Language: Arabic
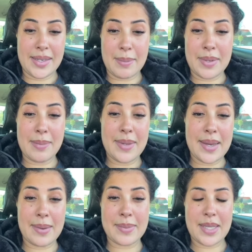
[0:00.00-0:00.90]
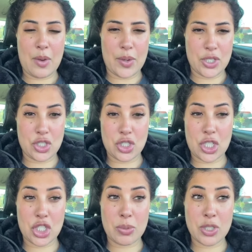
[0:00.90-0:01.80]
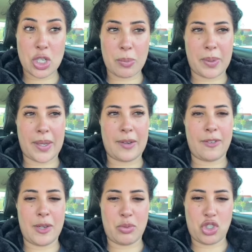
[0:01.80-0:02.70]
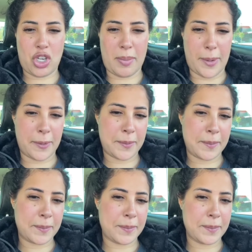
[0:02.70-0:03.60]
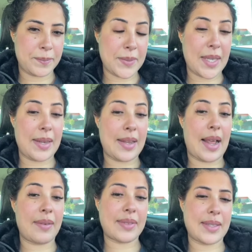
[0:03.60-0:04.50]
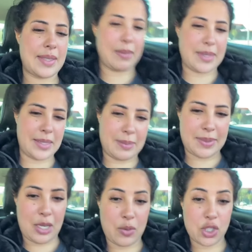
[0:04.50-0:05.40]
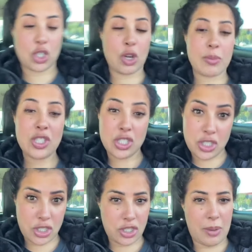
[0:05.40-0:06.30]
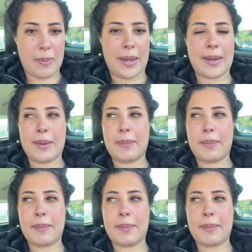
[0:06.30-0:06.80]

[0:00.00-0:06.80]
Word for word: اللي بلي اللي لبست حوايج داكشي باش ربي غلفني بالشحوه قال لي عرفت كنتي ما تلبسي حوايج والله ما شدتي الشحمه